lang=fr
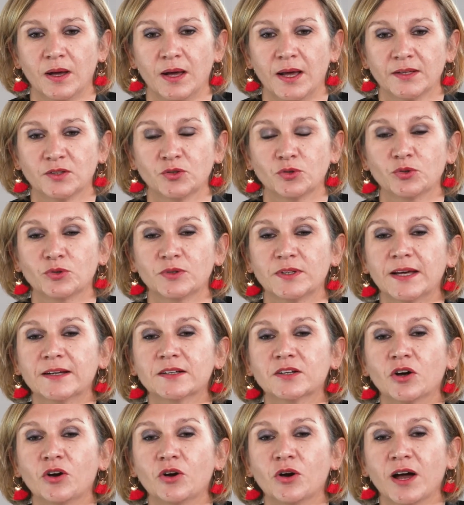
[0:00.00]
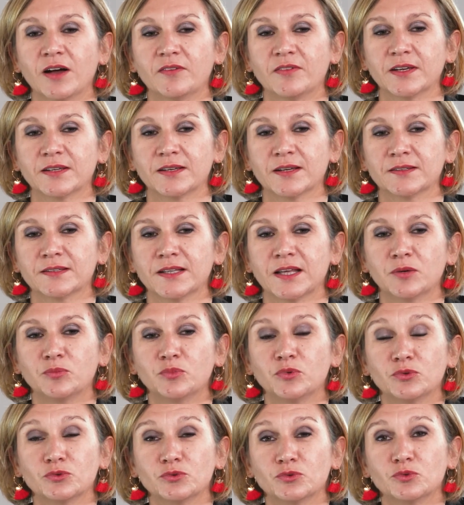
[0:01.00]
être d'accord avec un
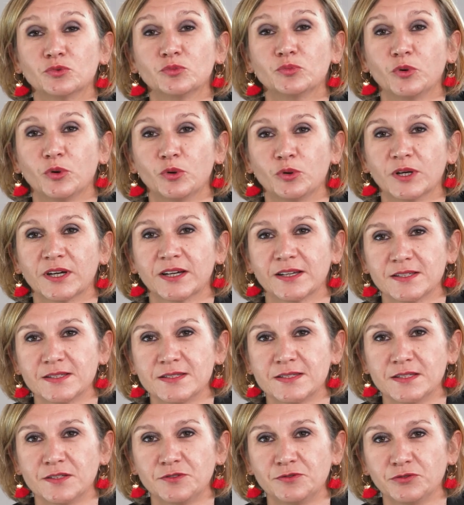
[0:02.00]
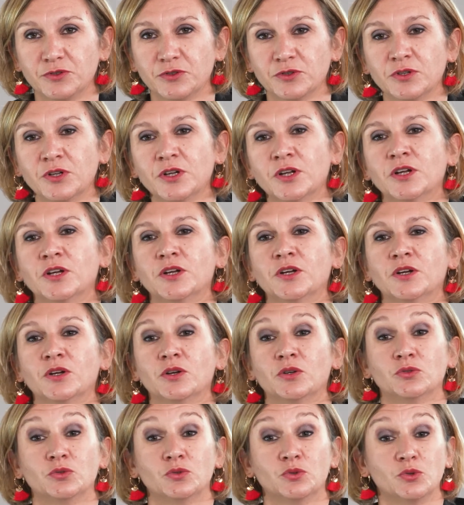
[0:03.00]
abandon progressif
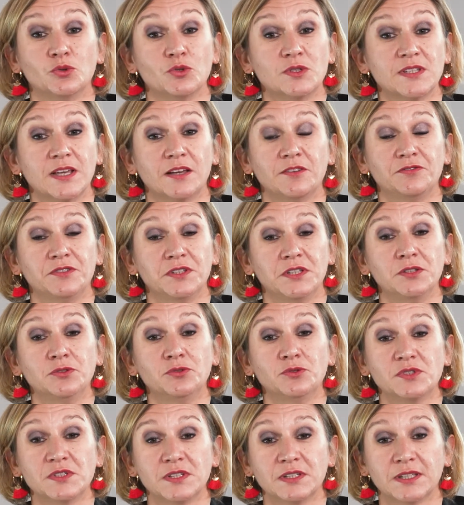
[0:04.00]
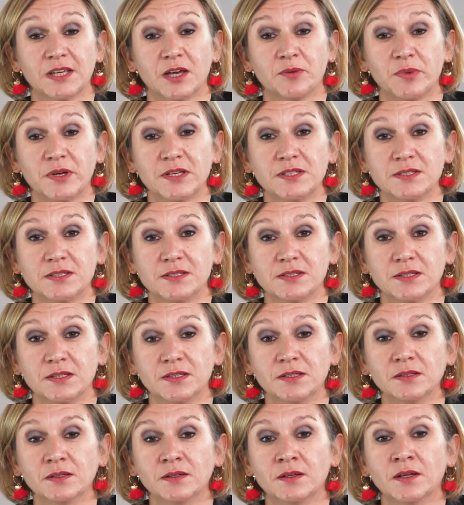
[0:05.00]
de sa vie, de ses
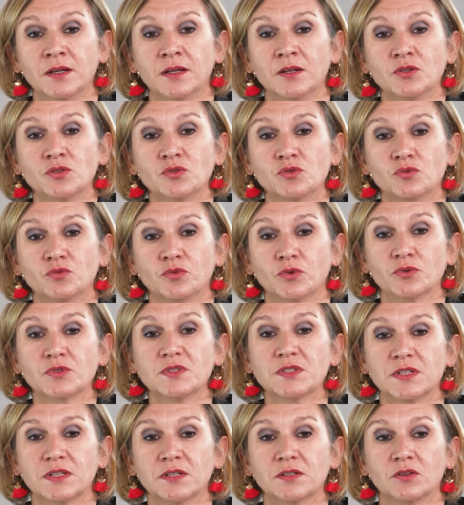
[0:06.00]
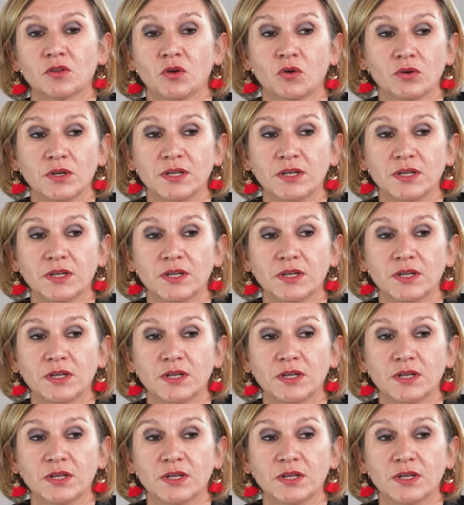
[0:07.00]
capacités. Souvent, c'est en